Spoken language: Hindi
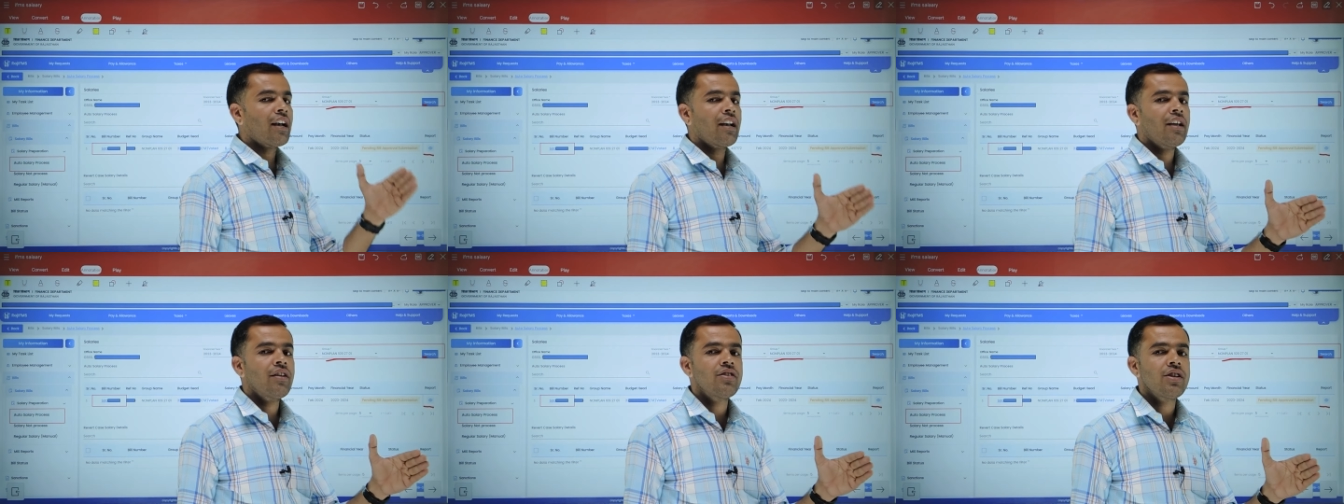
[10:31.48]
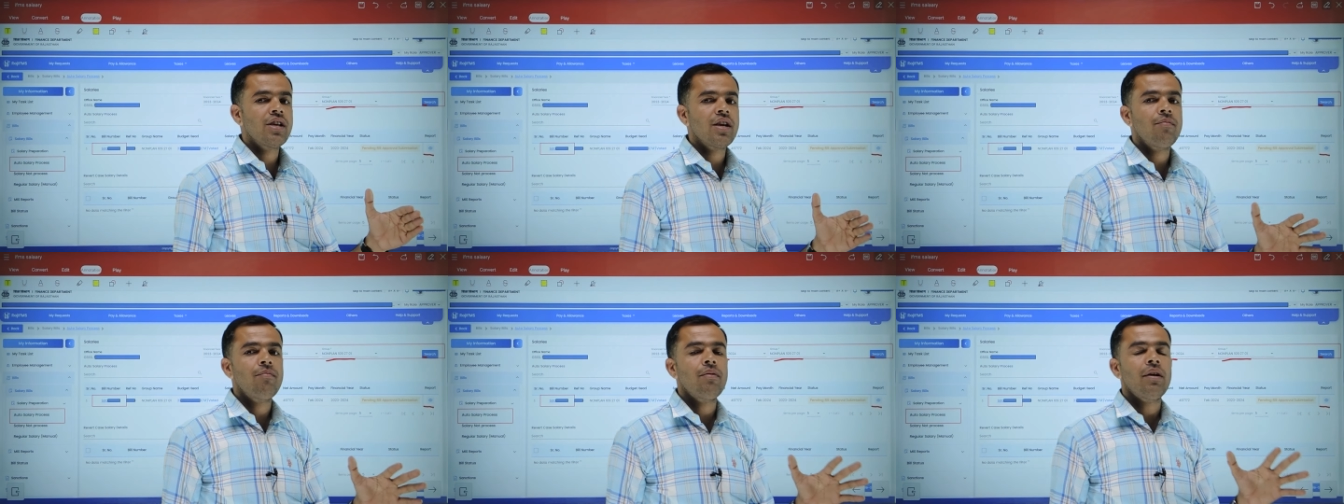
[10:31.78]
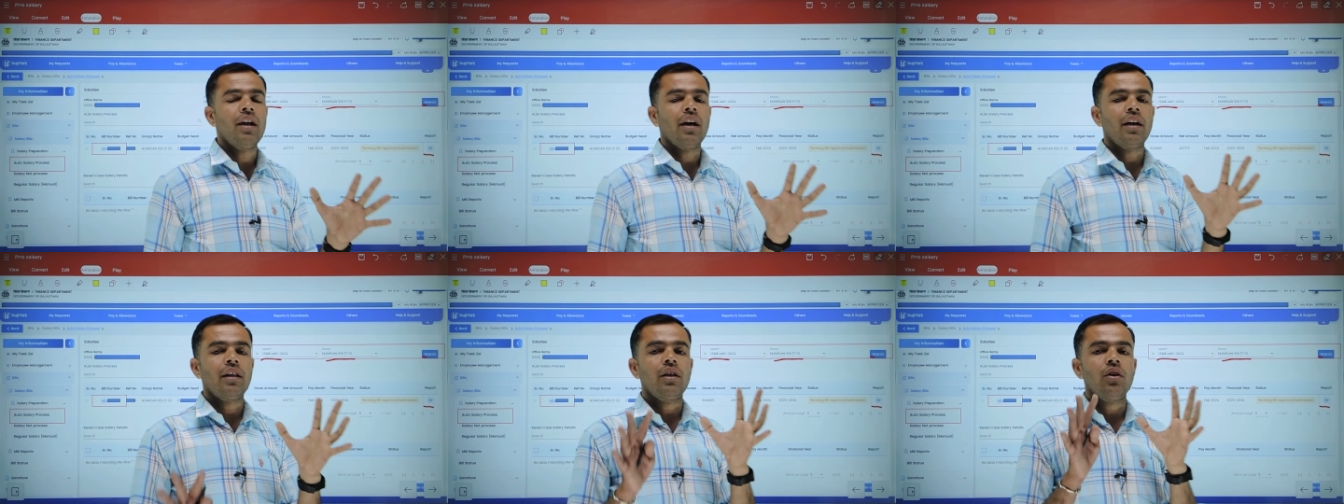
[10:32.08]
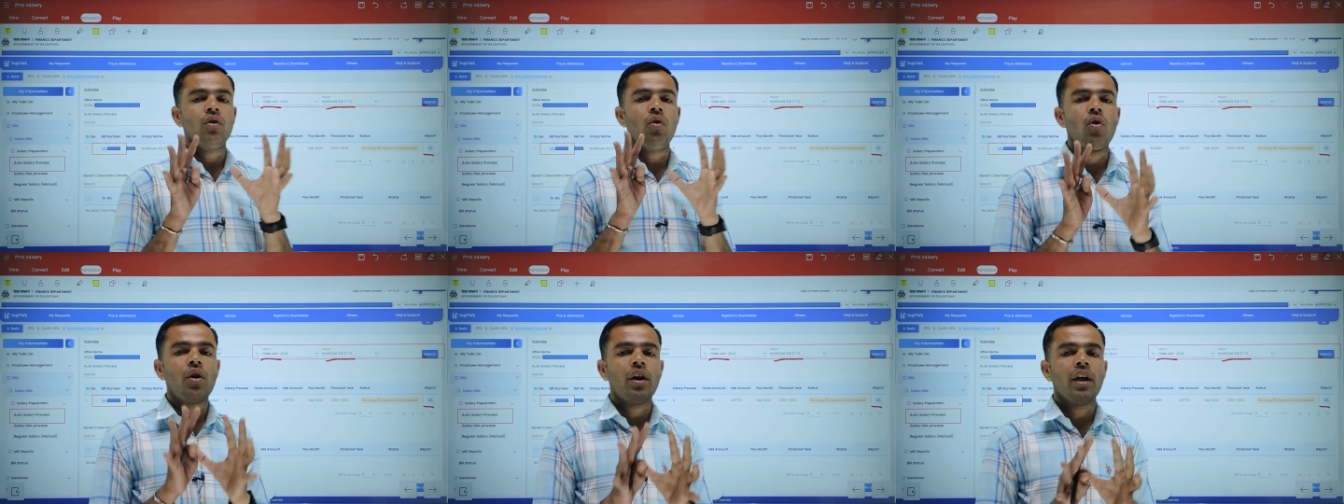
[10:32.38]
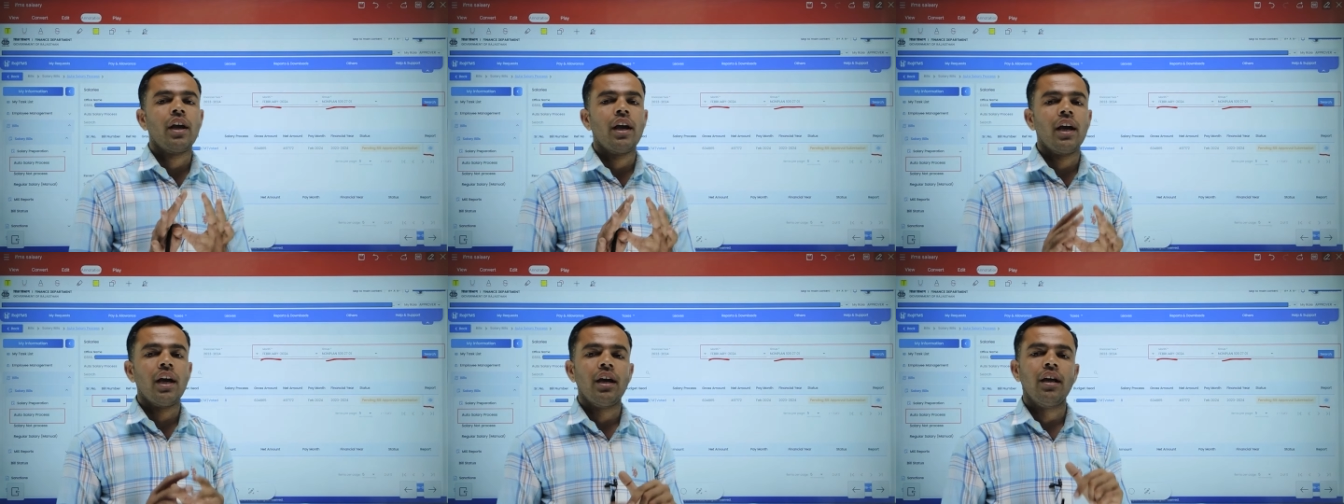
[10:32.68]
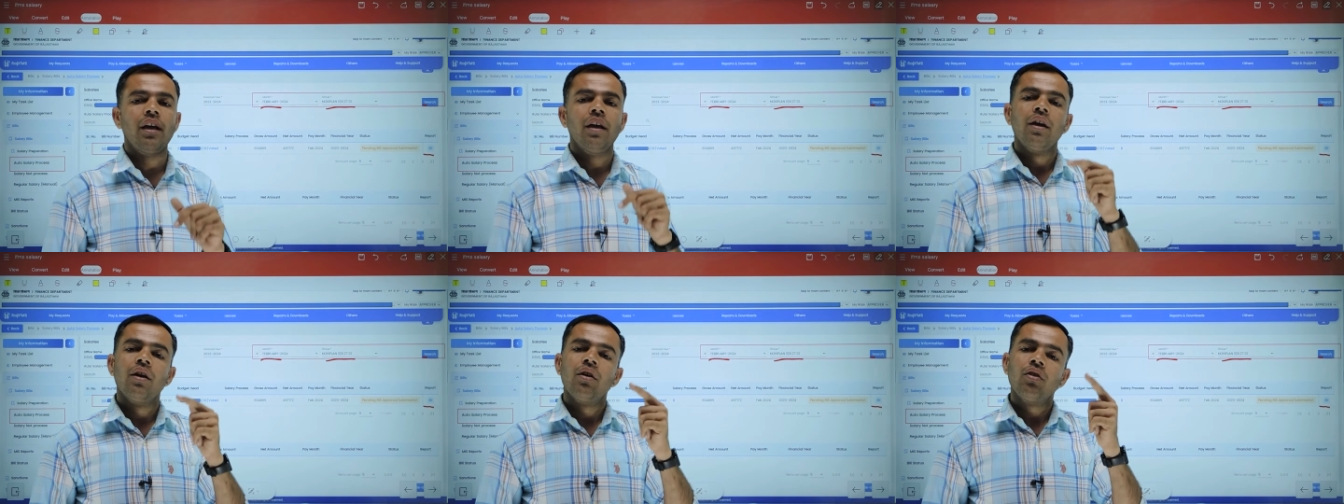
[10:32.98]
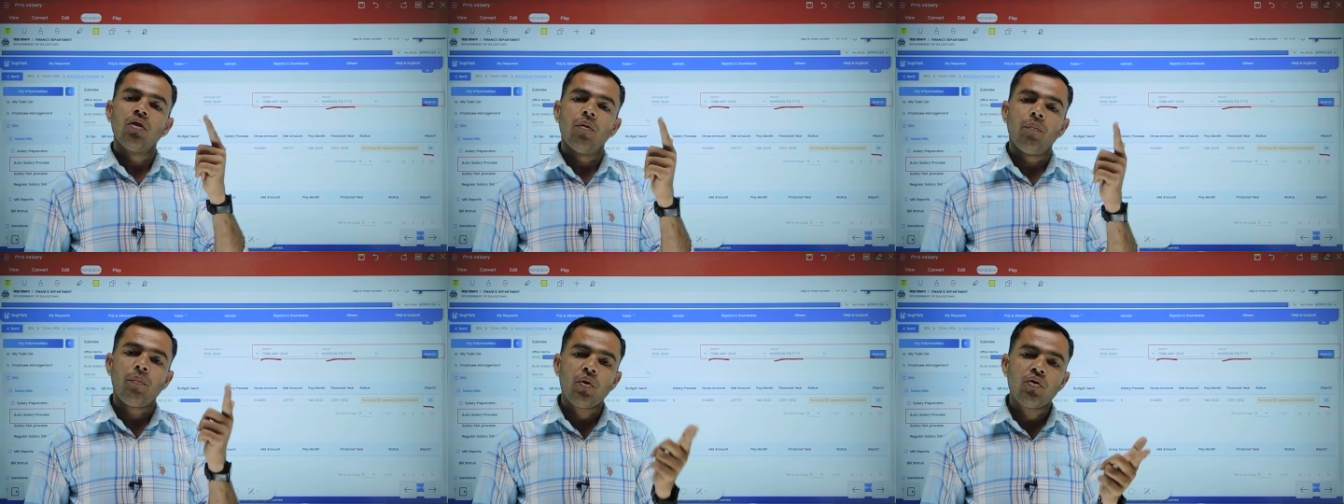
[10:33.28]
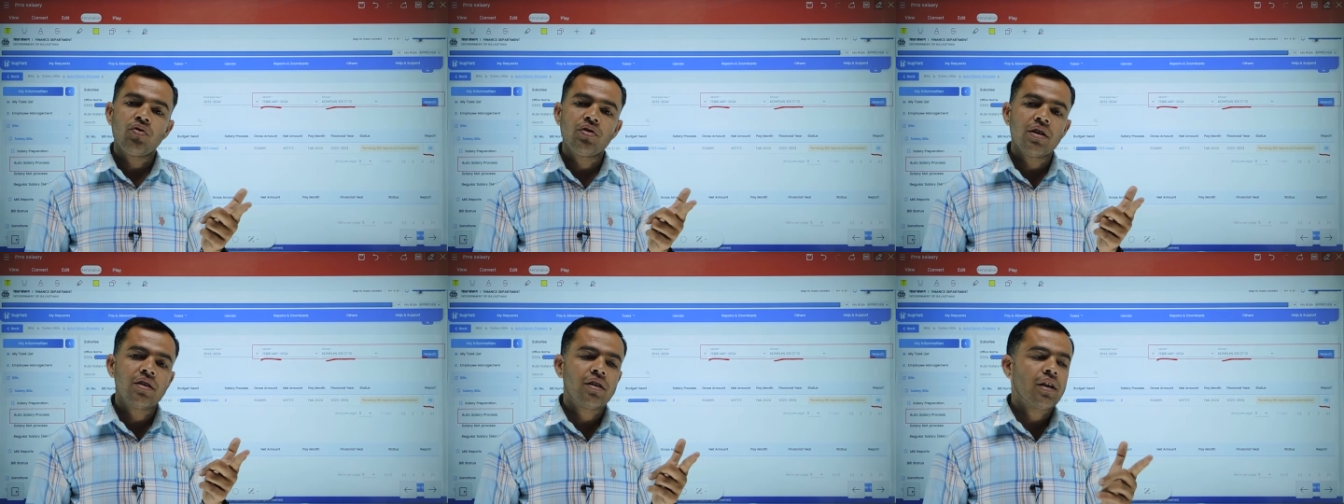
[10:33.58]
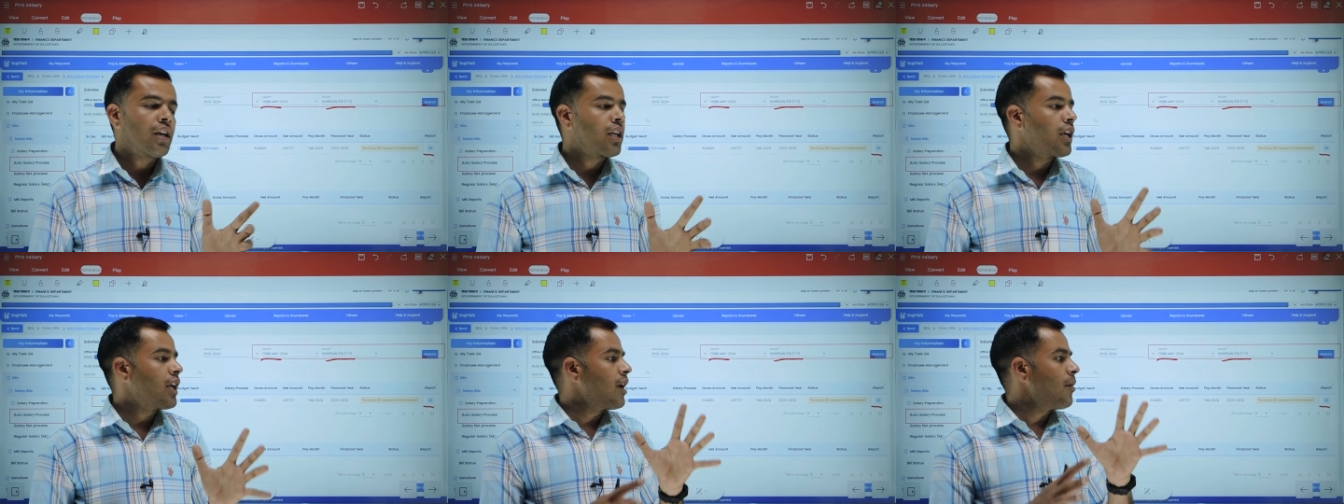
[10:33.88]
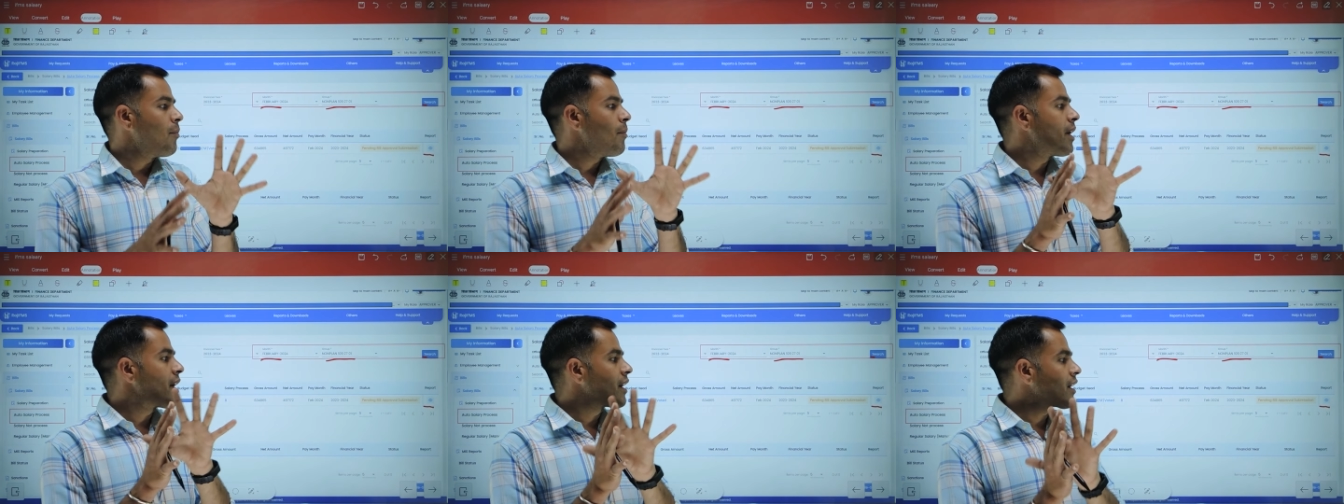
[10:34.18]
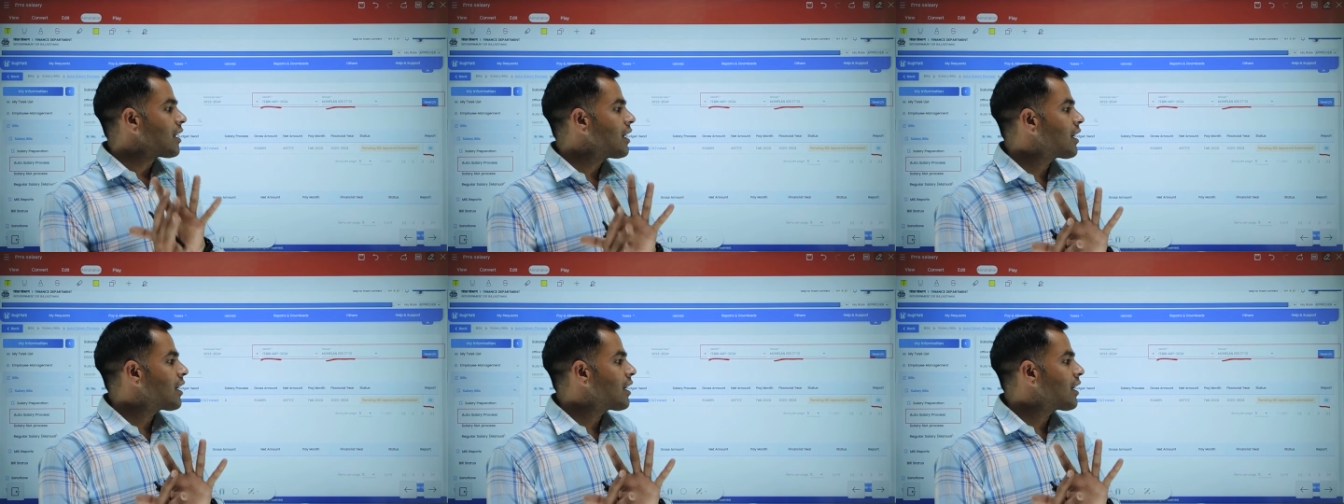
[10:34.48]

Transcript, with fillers: कर लीजिए बिल यदि ओके है तो प्रोसेस करिए बिल